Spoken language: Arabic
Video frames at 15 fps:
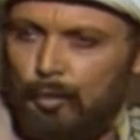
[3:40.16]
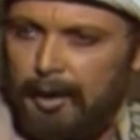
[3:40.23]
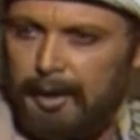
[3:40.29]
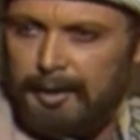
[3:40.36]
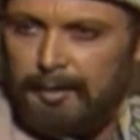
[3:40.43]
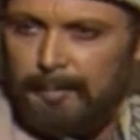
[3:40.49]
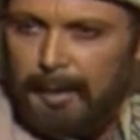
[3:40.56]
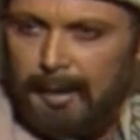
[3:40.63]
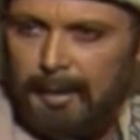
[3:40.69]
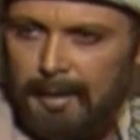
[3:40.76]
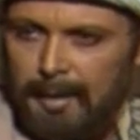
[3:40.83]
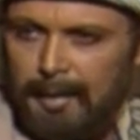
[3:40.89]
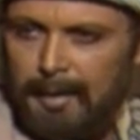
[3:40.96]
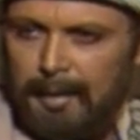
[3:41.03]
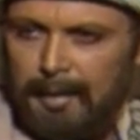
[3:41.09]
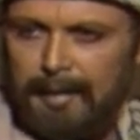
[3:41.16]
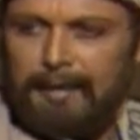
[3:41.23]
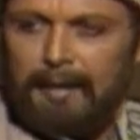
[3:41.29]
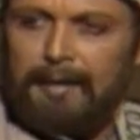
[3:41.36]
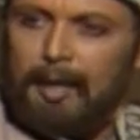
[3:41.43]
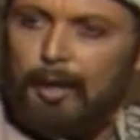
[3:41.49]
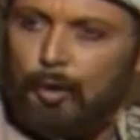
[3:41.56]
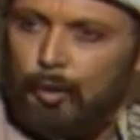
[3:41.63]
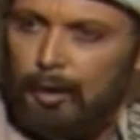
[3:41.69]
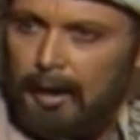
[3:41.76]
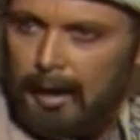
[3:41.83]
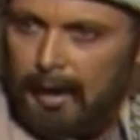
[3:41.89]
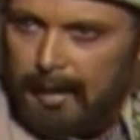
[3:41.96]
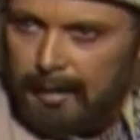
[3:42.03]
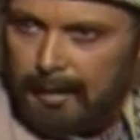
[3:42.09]
مناسبة لتدخل
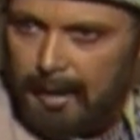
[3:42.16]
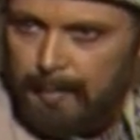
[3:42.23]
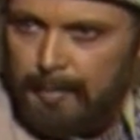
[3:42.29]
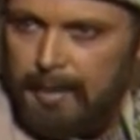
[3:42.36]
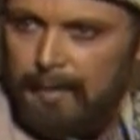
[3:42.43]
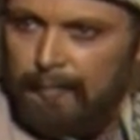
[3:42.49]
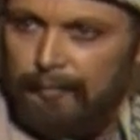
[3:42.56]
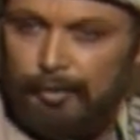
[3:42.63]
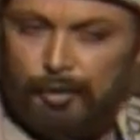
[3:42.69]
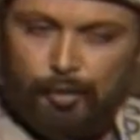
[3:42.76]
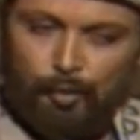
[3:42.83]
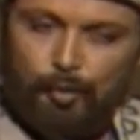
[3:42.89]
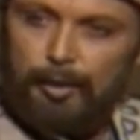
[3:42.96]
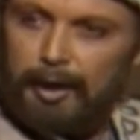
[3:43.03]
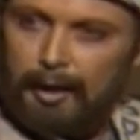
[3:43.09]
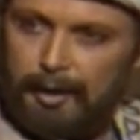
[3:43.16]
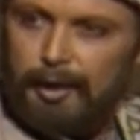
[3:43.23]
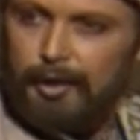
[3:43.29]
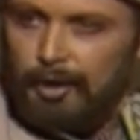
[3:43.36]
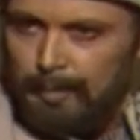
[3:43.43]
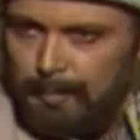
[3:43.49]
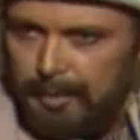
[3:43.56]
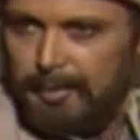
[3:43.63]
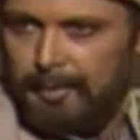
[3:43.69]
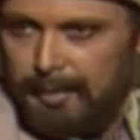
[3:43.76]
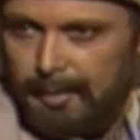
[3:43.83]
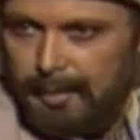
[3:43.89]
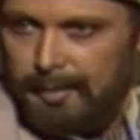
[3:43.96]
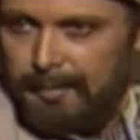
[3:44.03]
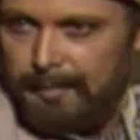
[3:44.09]
الأجنبي في شؤون الجيش المصري